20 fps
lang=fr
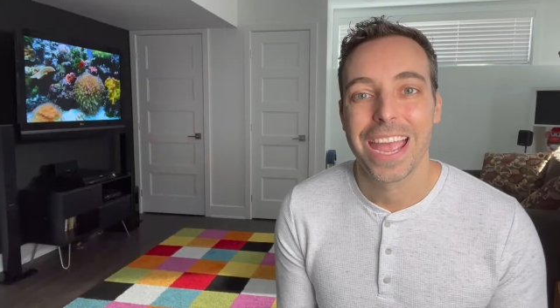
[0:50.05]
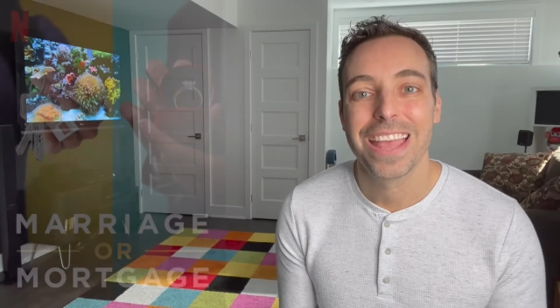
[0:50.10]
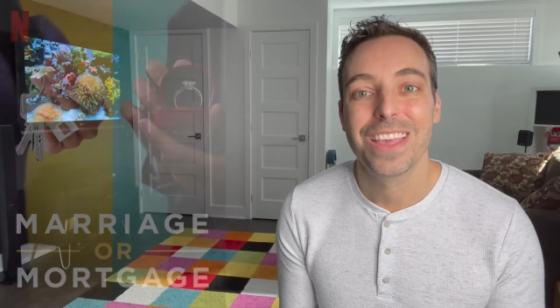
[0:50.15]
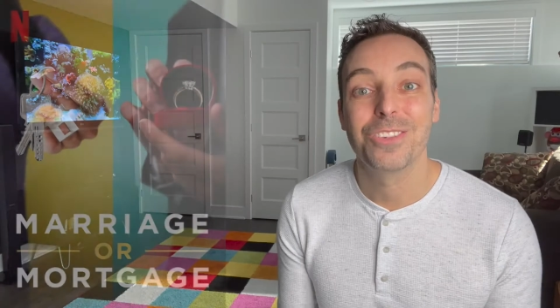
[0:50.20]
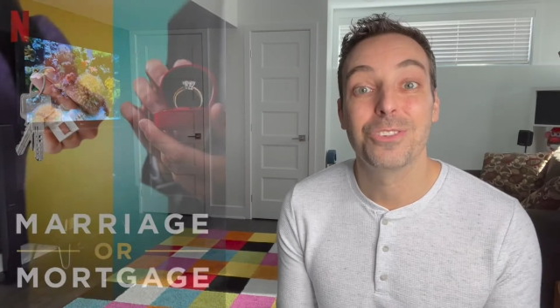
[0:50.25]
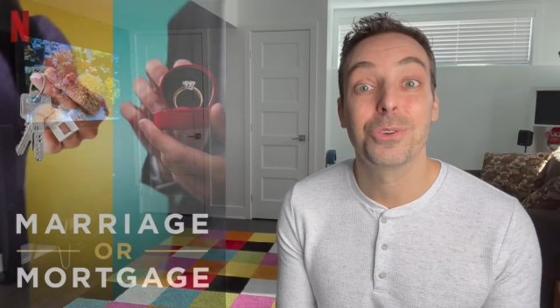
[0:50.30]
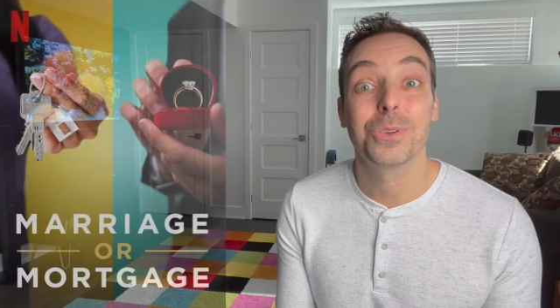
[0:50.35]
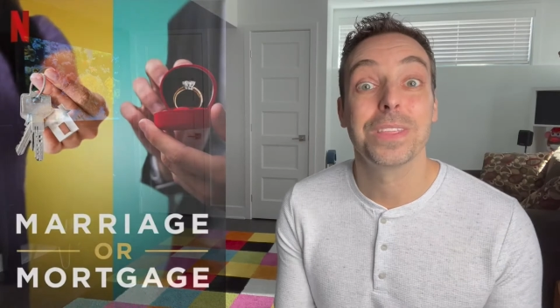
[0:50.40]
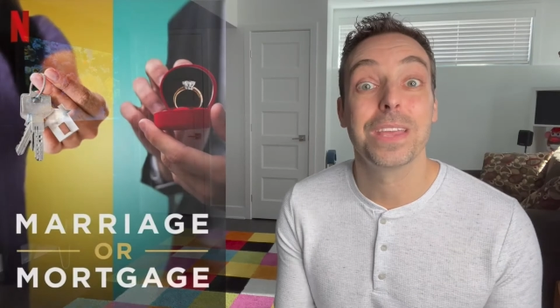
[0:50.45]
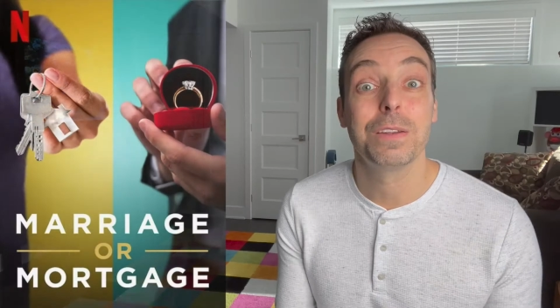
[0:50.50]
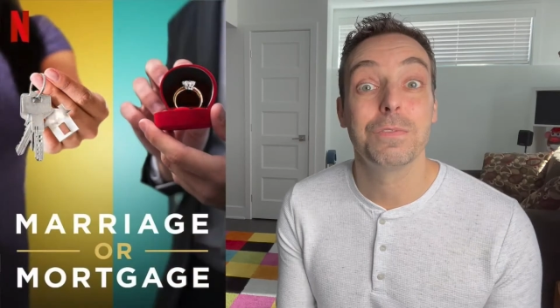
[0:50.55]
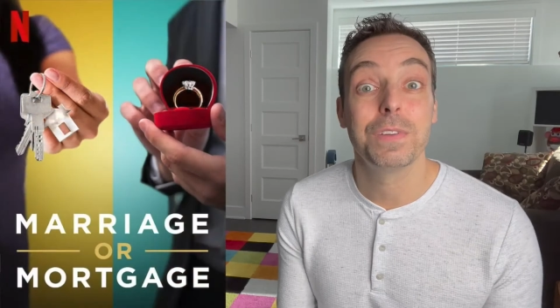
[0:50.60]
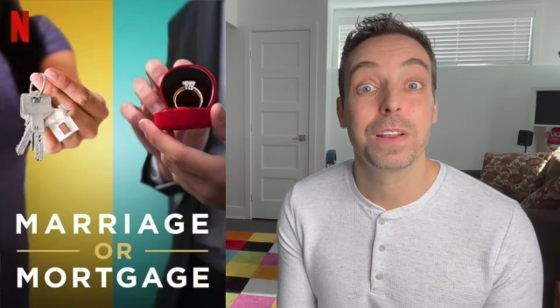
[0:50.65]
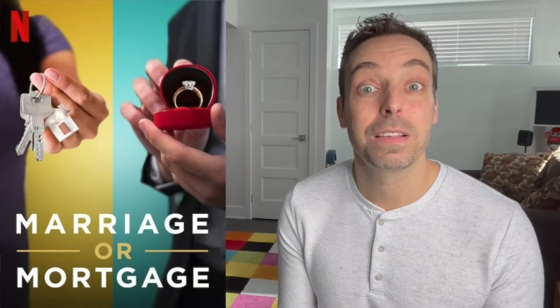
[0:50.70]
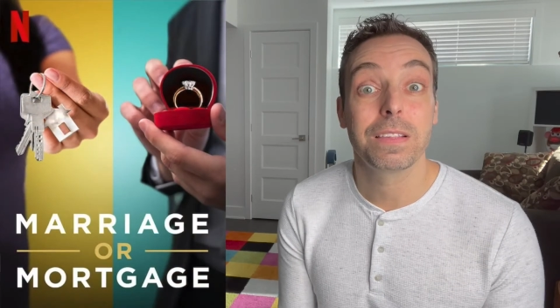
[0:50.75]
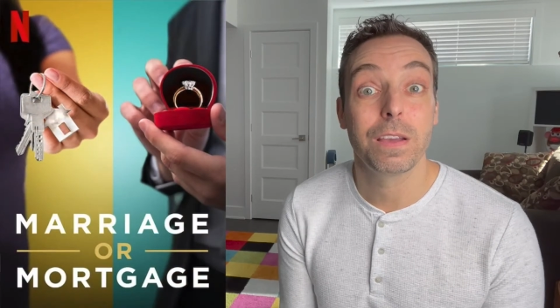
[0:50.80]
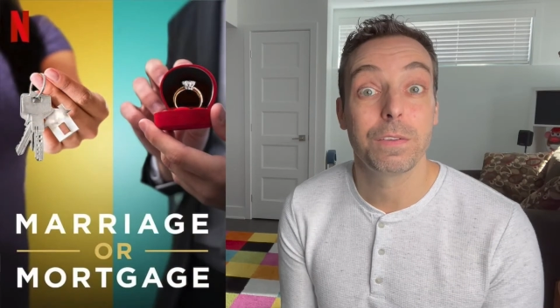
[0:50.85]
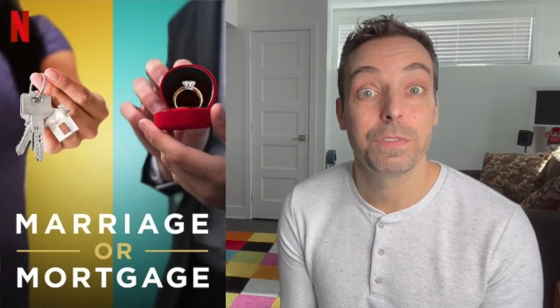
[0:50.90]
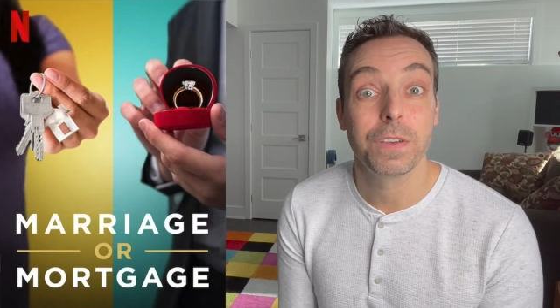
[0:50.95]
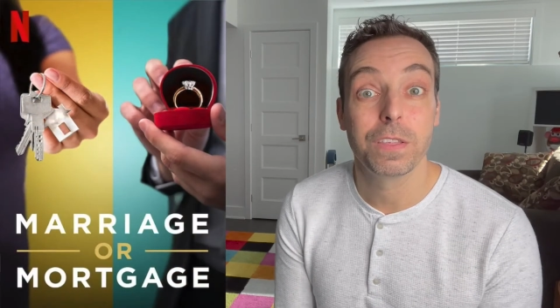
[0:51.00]
Sur
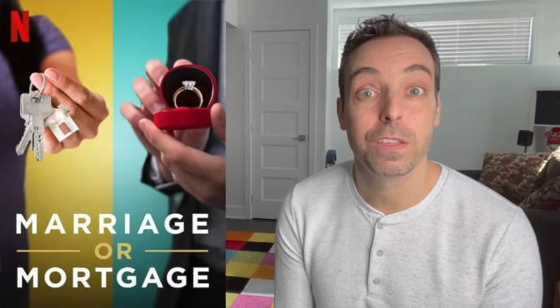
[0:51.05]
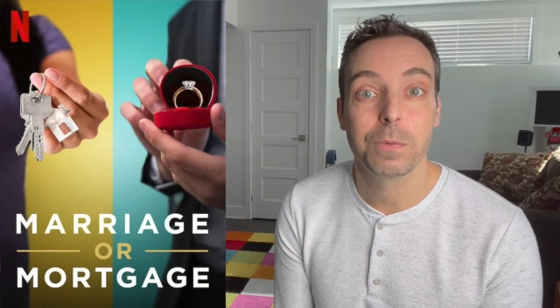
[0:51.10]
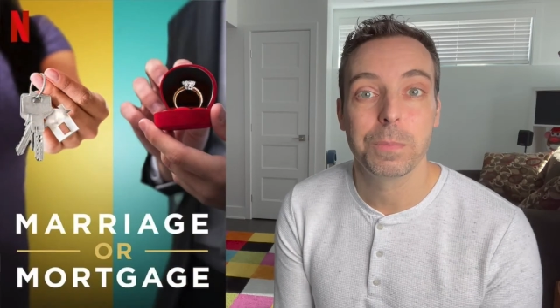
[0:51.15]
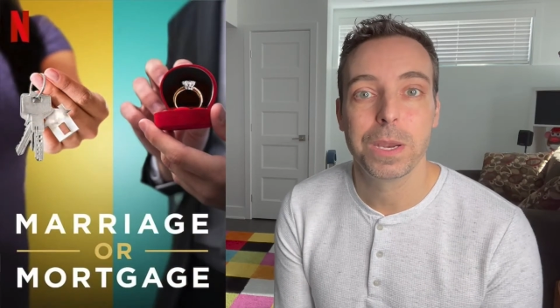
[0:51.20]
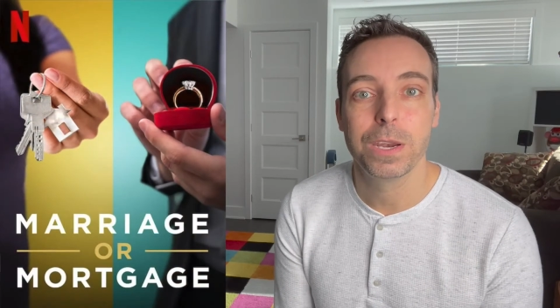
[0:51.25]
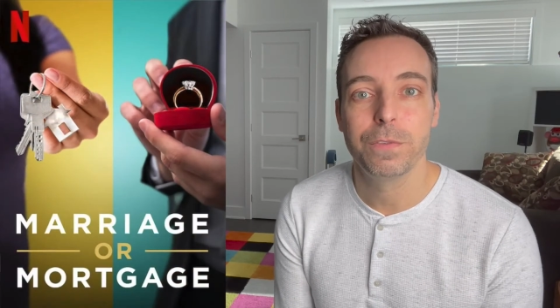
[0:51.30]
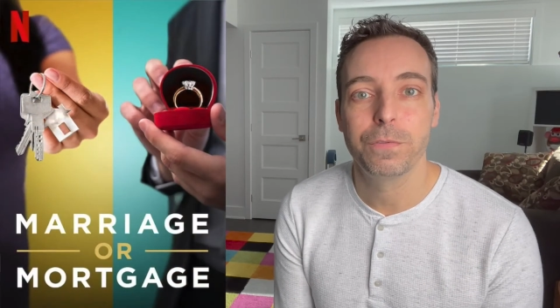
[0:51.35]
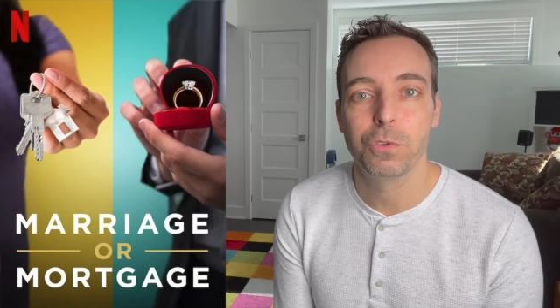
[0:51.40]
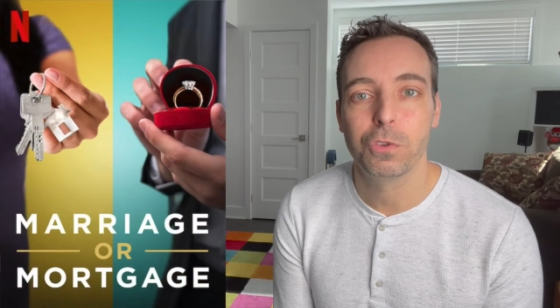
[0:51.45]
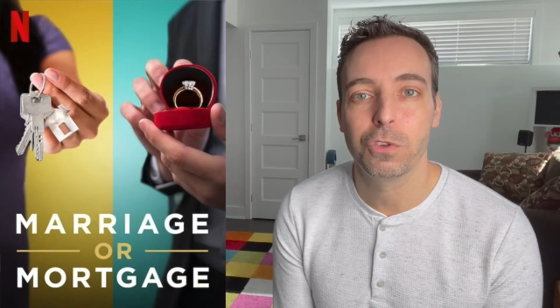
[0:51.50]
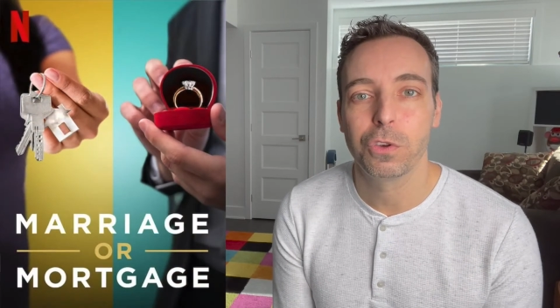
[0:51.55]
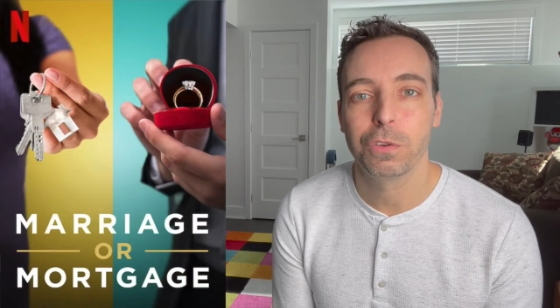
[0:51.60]
Netflix, en fin de semaine, il faut